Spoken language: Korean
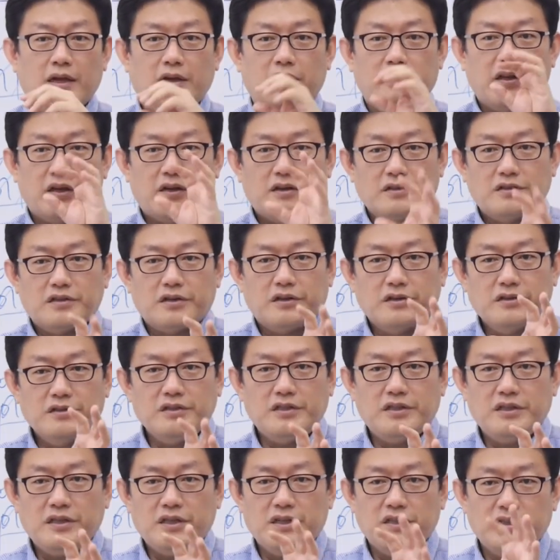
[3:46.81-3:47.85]
근데 그
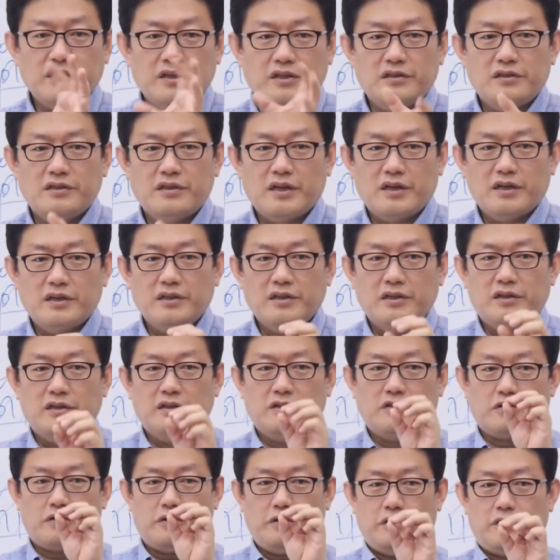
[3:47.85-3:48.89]
정신에서 일어나는
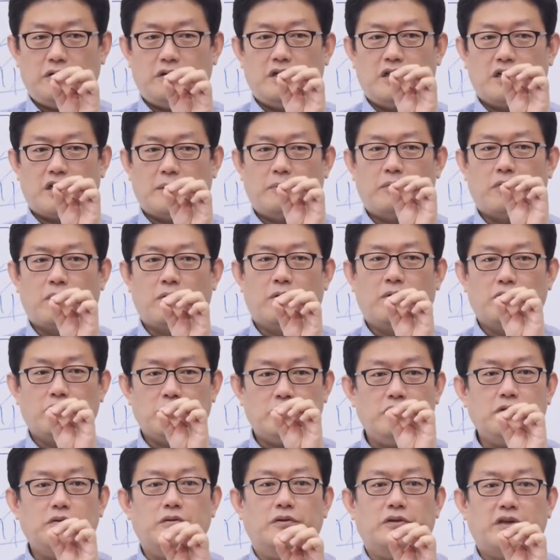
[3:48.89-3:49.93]
일을 초연하게 보고
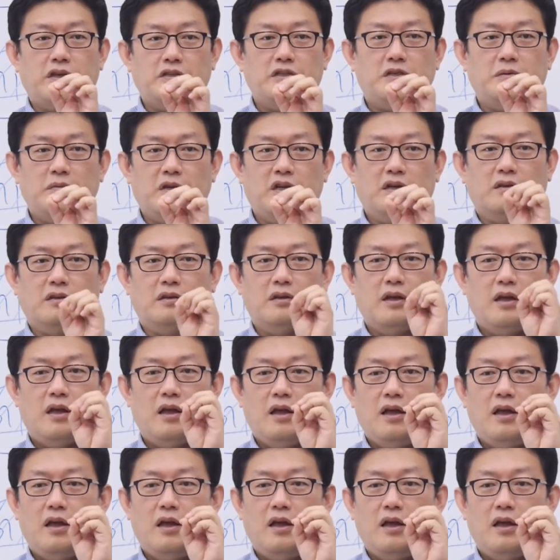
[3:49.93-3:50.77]
쉬고 계시면